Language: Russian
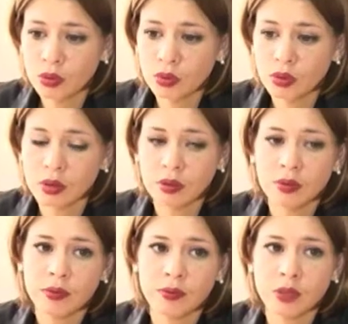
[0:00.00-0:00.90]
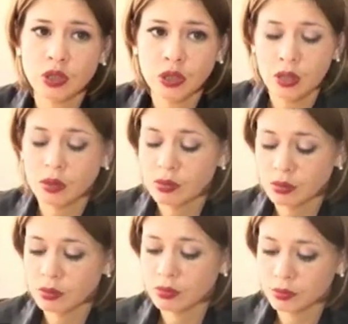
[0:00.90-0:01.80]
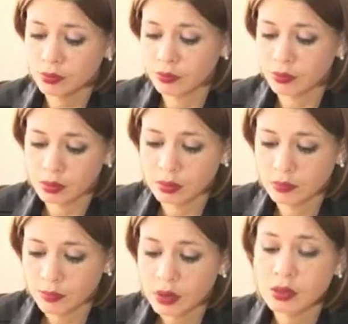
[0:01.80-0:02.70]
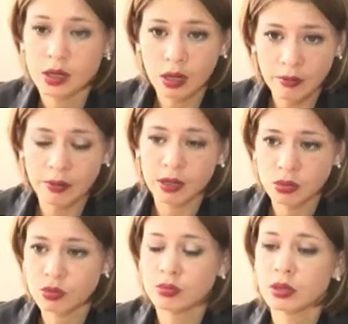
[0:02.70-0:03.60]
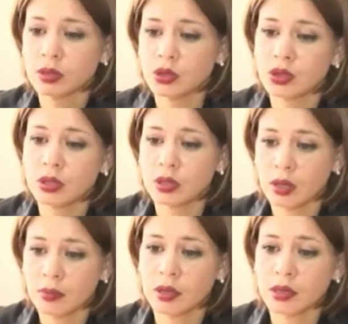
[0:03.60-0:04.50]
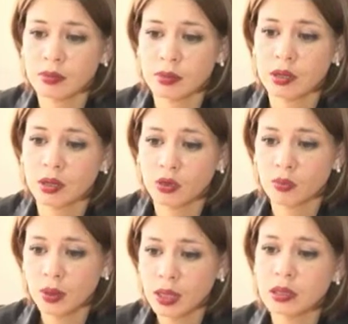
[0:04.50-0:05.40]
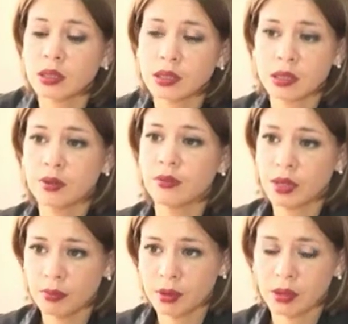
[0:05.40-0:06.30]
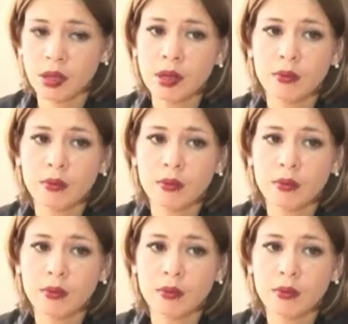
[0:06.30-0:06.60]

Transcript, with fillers: долга вошла в страховая сумма, точнее, необходимая для уплаты единовременной,